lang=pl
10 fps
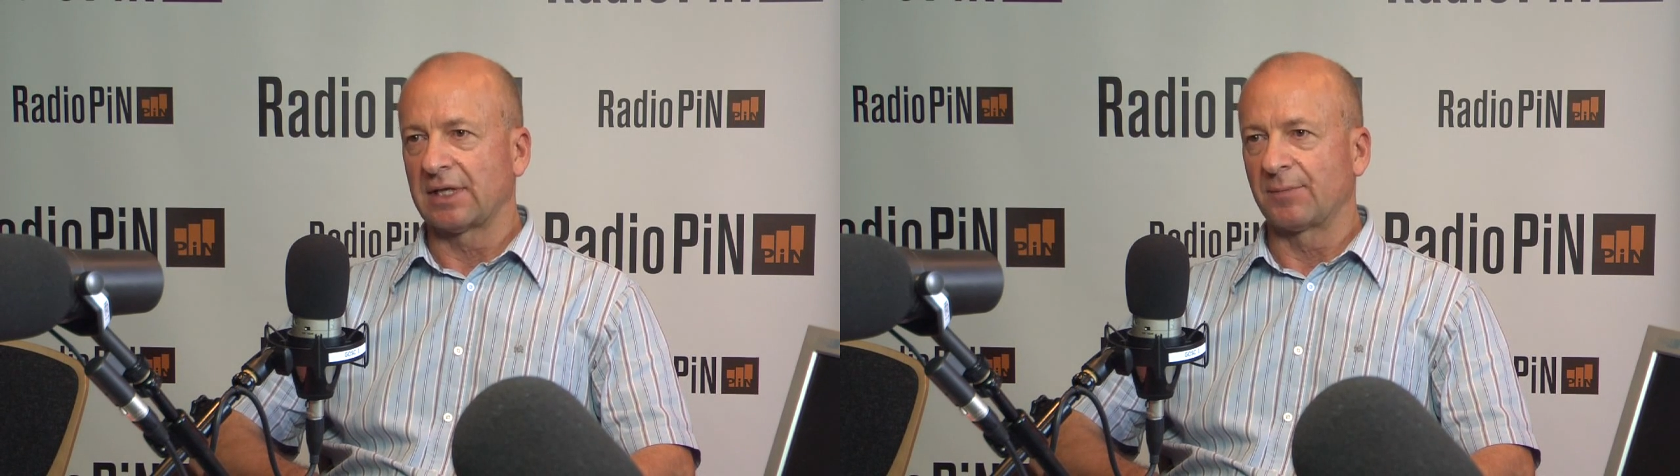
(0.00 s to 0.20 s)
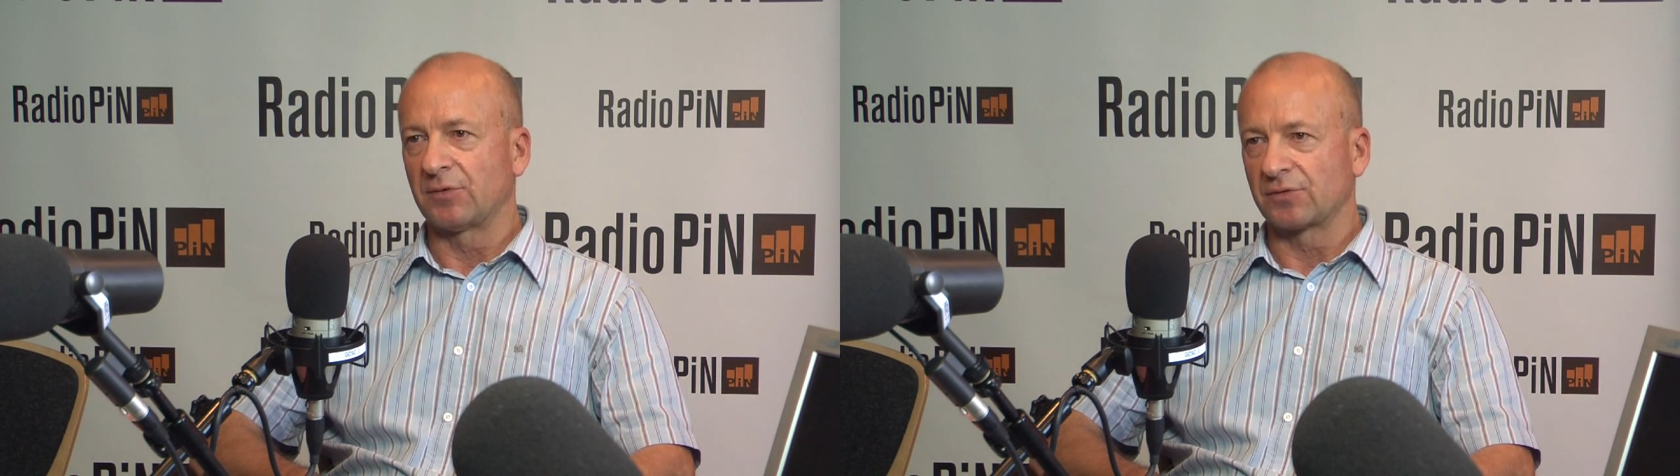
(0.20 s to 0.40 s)

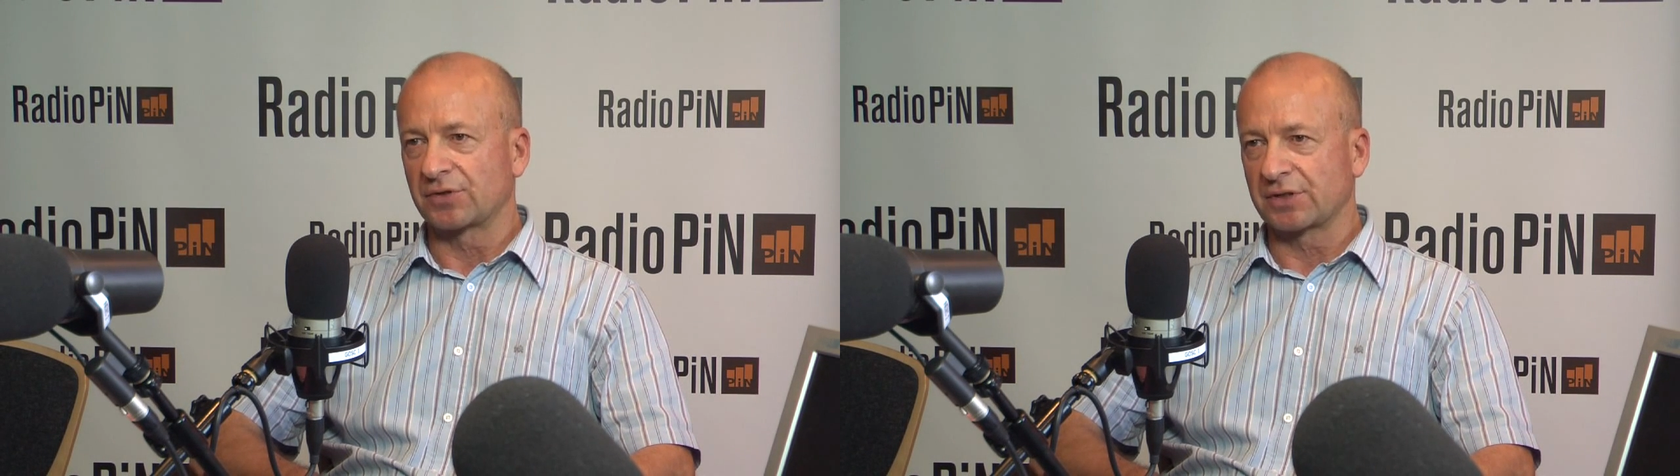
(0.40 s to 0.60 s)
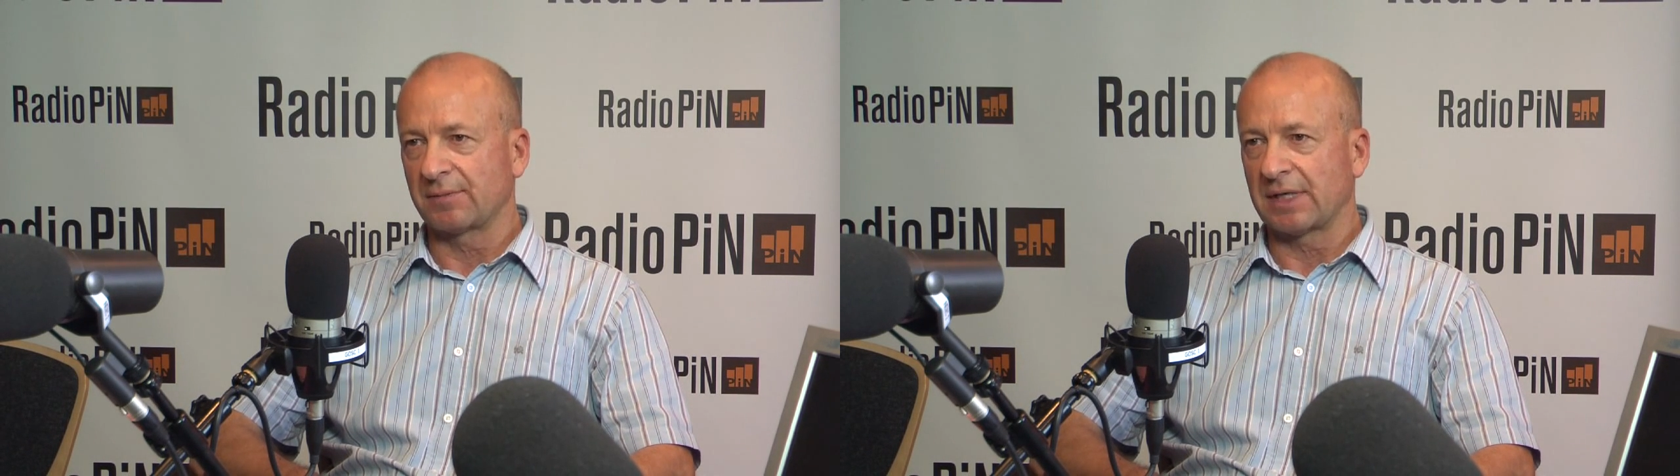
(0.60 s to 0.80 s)
aby
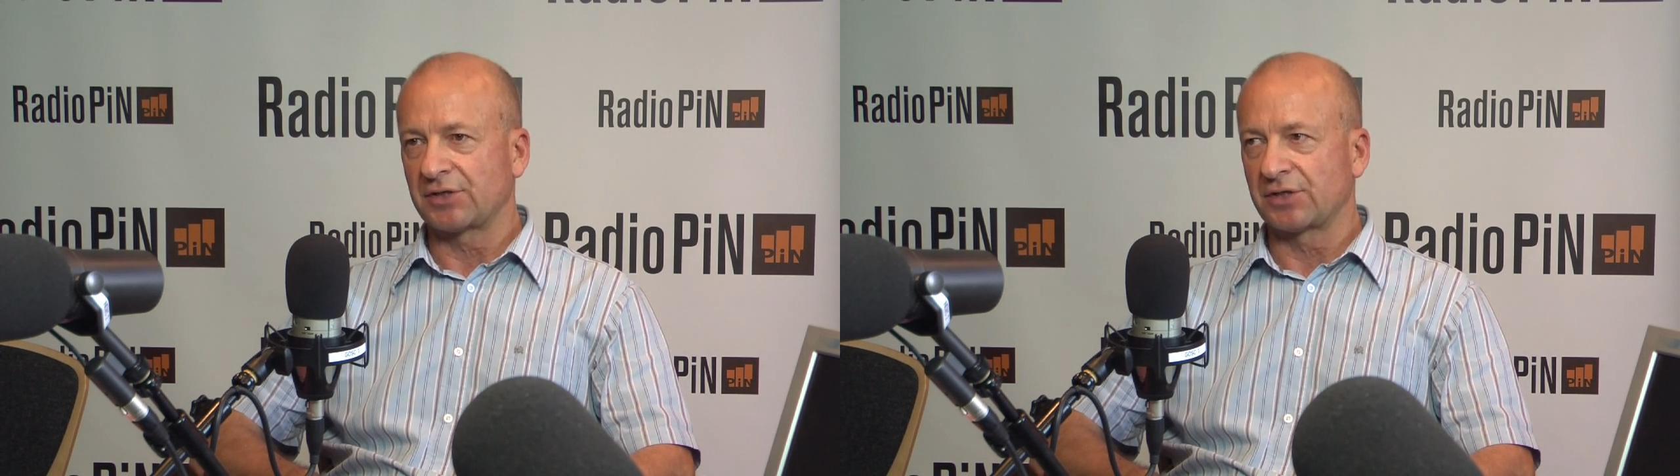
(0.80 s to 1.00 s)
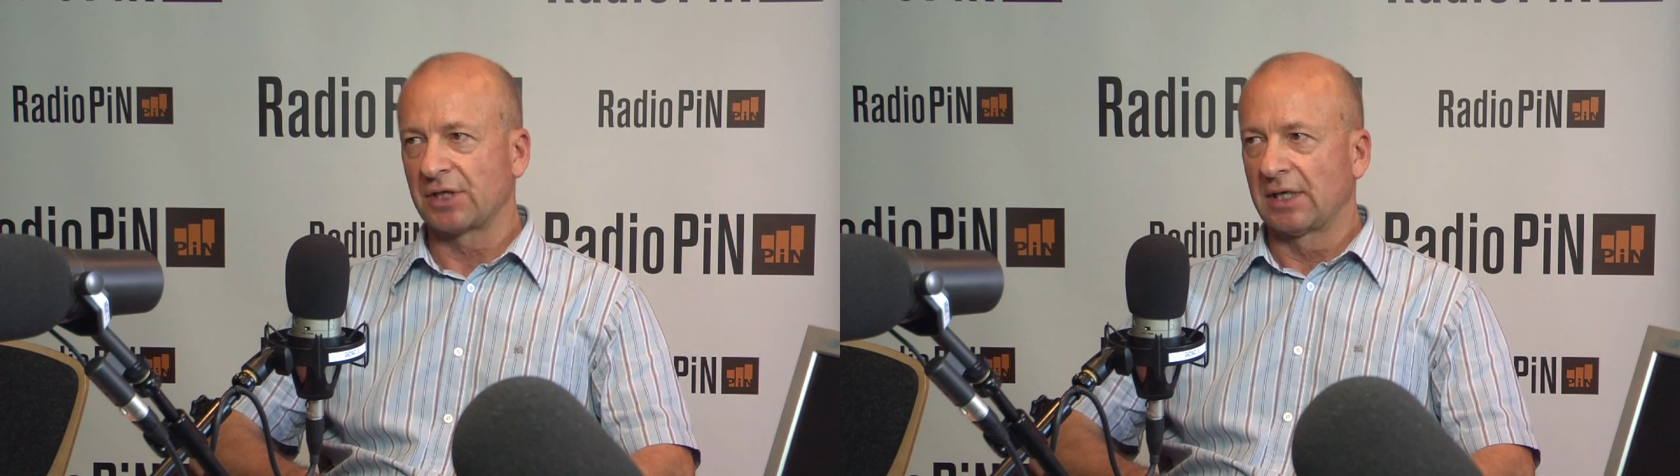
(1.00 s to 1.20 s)

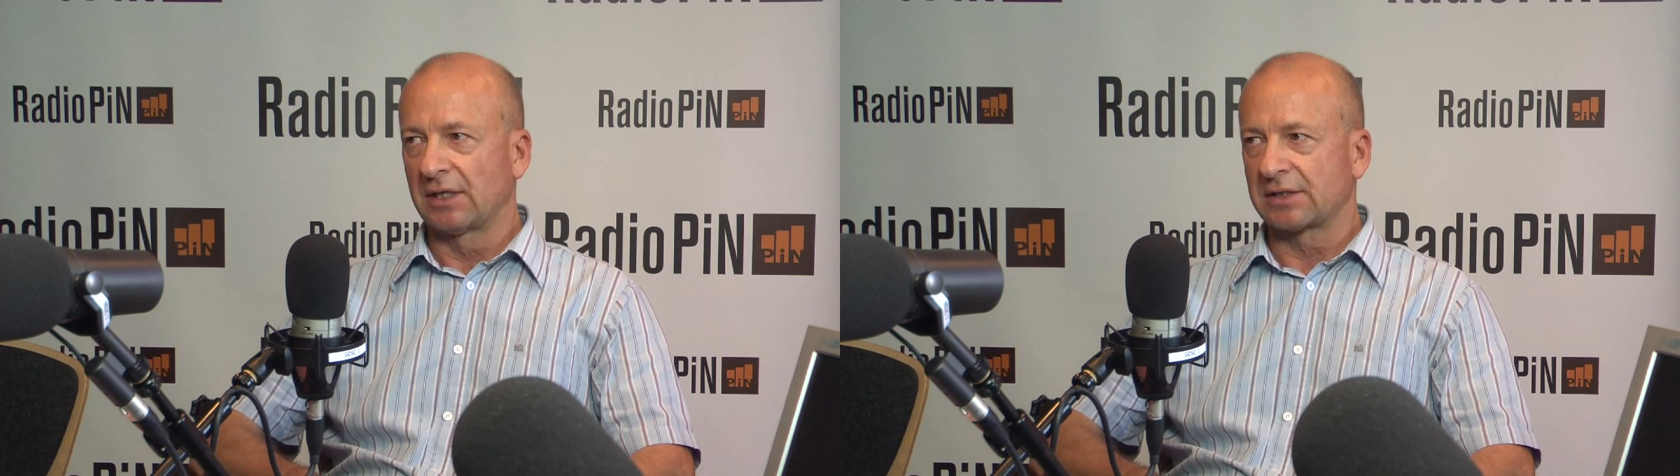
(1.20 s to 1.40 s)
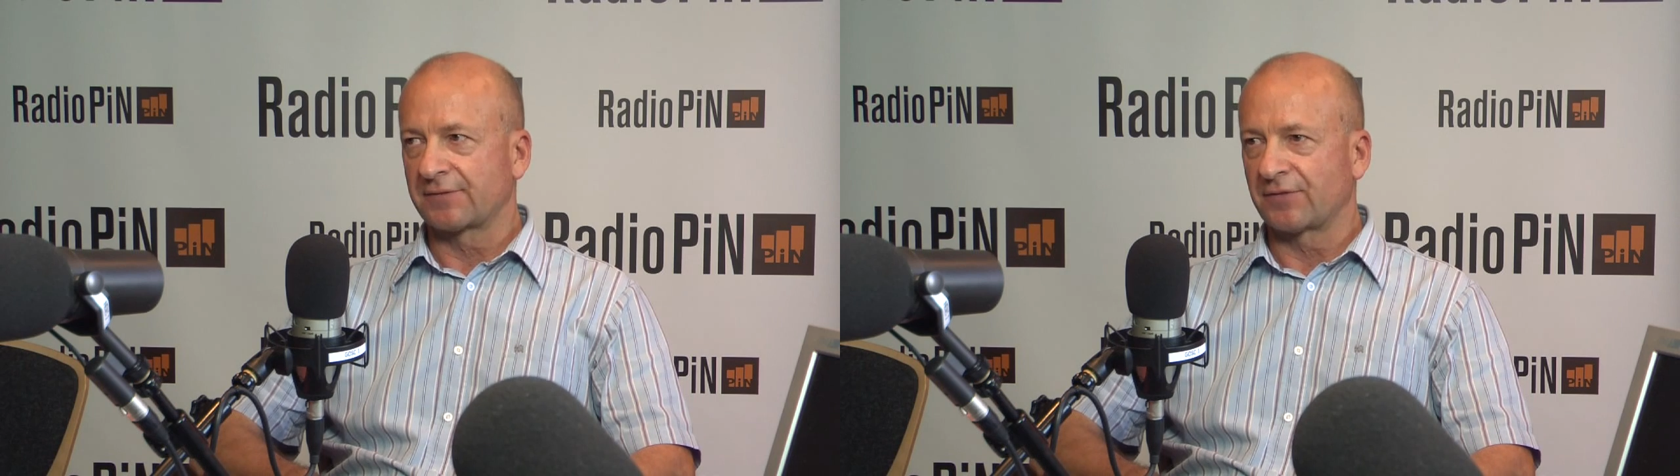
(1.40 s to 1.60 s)
utrzymać
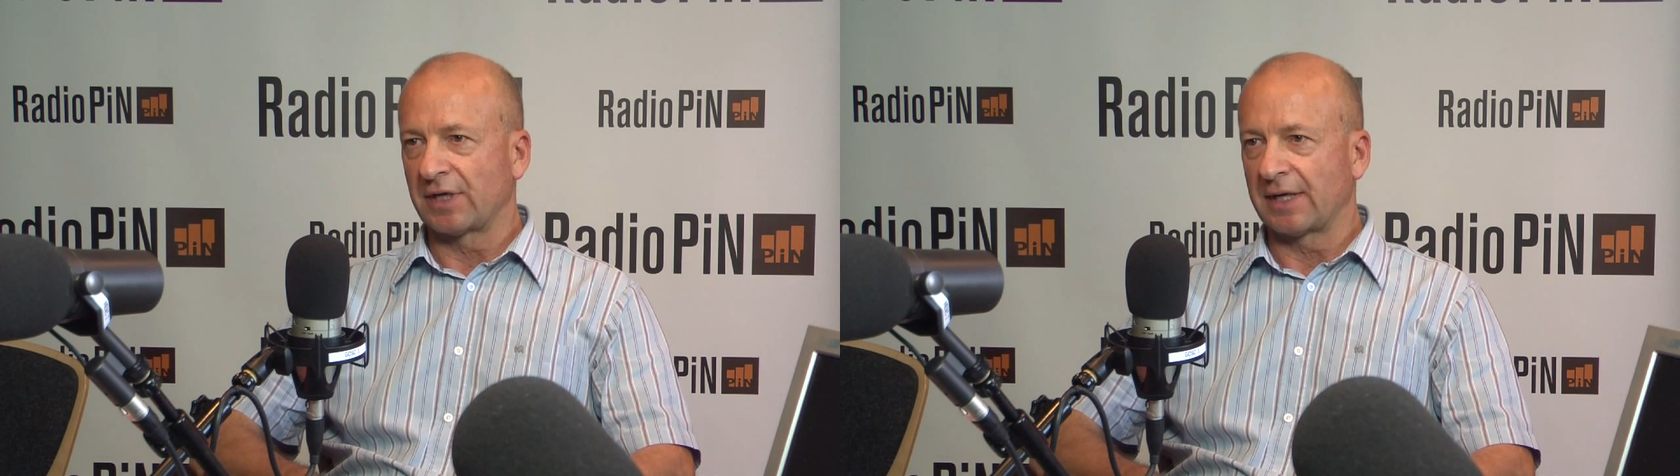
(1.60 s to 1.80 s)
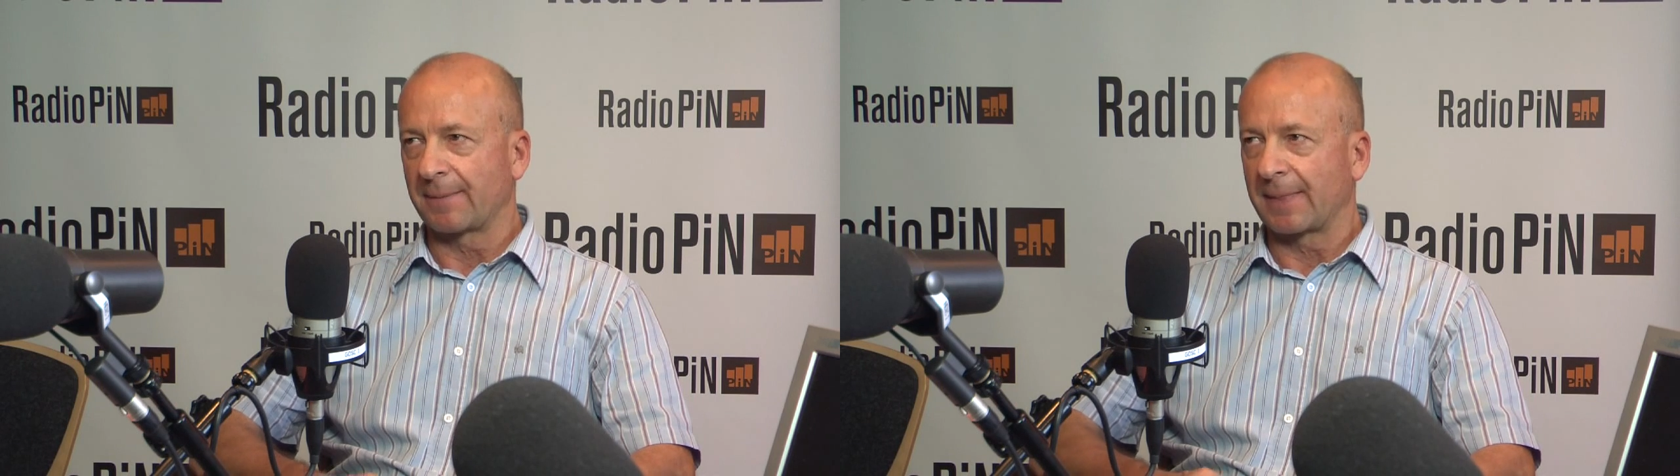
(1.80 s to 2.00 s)

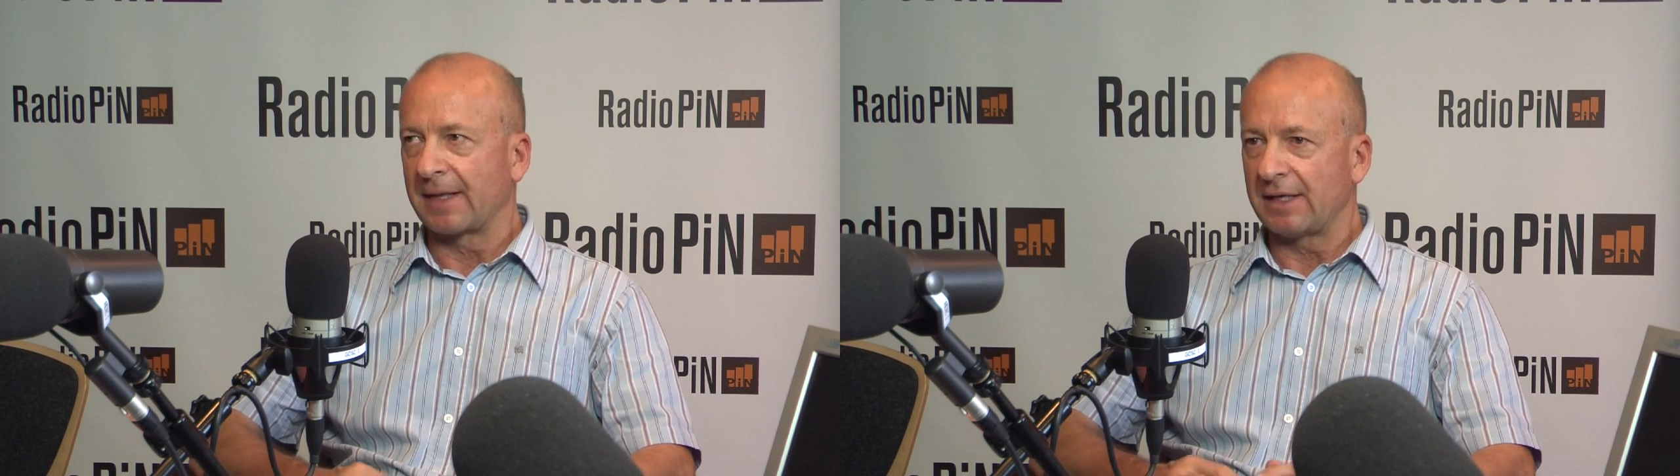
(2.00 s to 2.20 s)
swoje